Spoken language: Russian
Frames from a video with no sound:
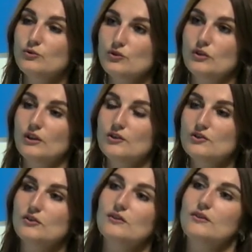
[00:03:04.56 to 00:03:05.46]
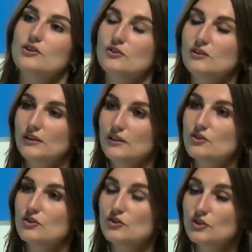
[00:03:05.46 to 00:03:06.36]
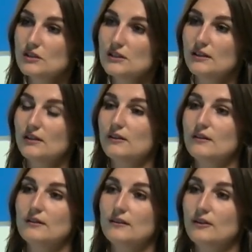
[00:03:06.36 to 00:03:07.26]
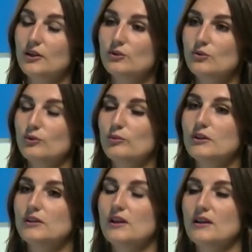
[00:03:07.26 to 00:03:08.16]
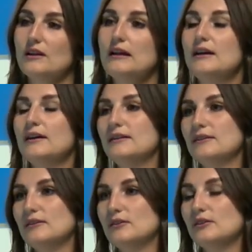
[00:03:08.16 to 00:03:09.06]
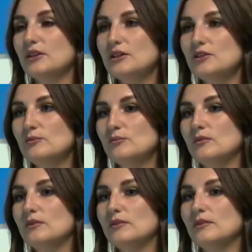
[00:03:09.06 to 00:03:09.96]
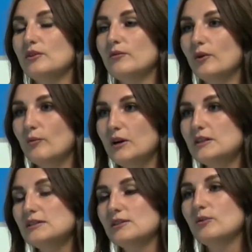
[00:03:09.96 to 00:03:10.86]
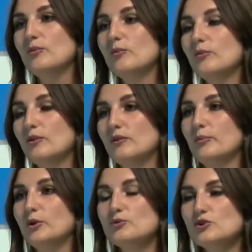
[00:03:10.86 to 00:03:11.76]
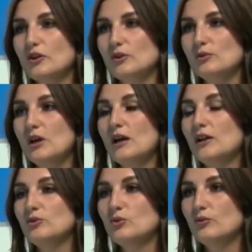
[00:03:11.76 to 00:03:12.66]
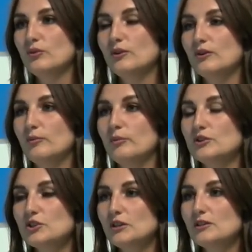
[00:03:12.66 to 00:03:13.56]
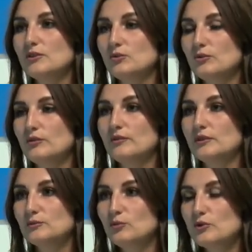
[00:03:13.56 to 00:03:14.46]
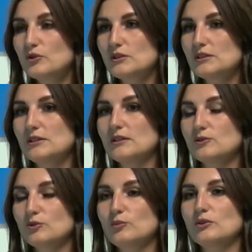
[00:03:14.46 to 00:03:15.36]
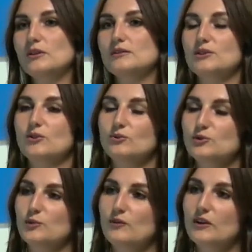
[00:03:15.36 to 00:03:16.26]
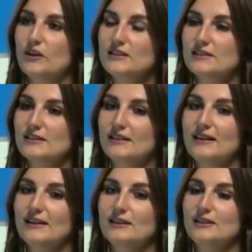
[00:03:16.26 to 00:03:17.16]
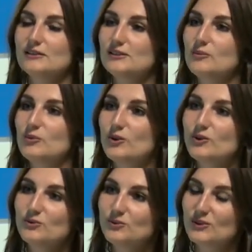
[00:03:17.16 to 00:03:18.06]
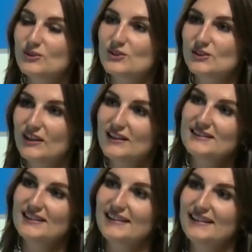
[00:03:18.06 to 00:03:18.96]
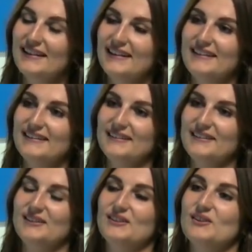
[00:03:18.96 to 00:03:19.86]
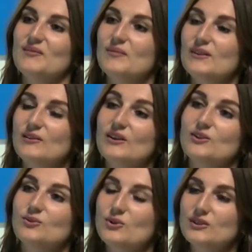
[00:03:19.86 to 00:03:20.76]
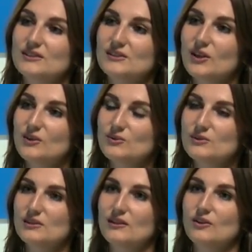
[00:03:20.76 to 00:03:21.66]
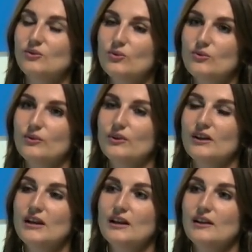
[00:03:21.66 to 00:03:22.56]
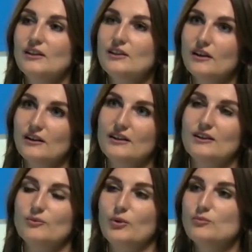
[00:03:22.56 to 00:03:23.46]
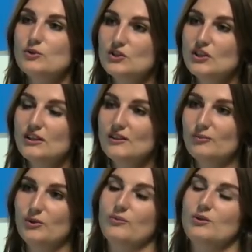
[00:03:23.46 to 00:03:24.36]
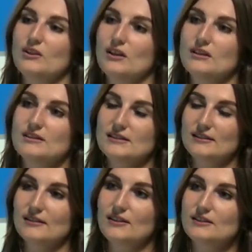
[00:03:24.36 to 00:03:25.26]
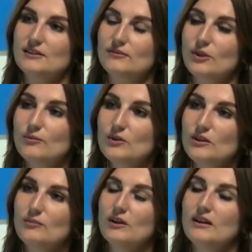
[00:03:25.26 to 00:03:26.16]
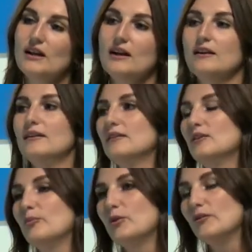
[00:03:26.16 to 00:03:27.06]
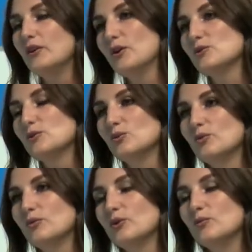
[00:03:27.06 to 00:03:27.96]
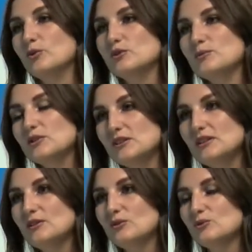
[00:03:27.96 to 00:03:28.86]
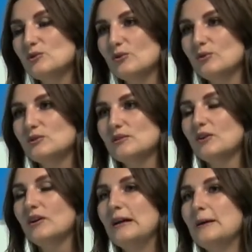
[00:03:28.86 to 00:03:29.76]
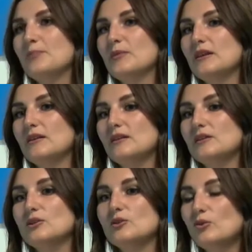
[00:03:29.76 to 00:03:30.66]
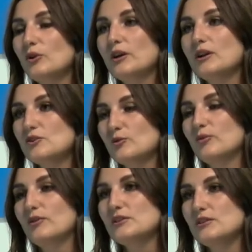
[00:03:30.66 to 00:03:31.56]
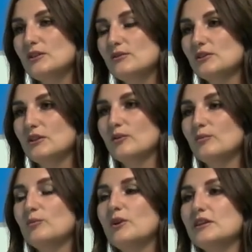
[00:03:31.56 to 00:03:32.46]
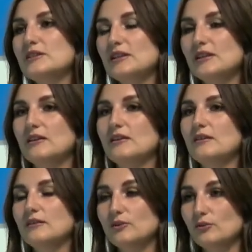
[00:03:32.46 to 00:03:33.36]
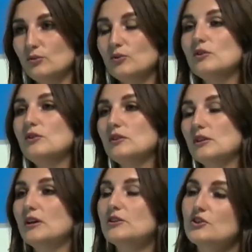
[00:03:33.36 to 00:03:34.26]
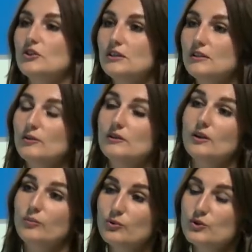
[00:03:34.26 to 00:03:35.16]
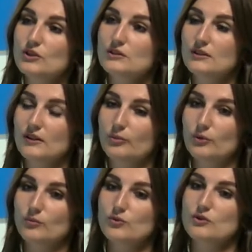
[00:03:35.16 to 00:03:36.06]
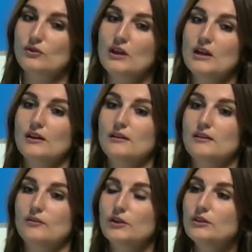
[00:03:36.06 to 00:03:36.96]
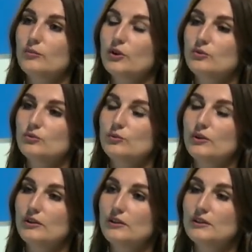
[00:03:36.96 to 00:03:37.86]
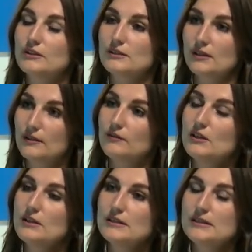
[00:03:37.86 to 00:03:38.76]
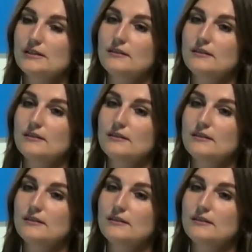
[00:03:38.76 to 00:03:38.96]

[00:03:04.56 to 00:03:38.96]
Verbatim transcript: очередь, конечно, это важно для наших жителей, которые благодаря таким реформациям получают новые площадки, новые возможности. Особенно это становится привлекательно для самых юных читателей, читателей, а, для которых создаются новые яркие помещения, приобретается красивая мебель, а, появляются новые мультимедийные устройства. И это не только речь об Ивантеевской библиотеке, а, ну и также и для Пушкинской, потому что в этом году мы не остановились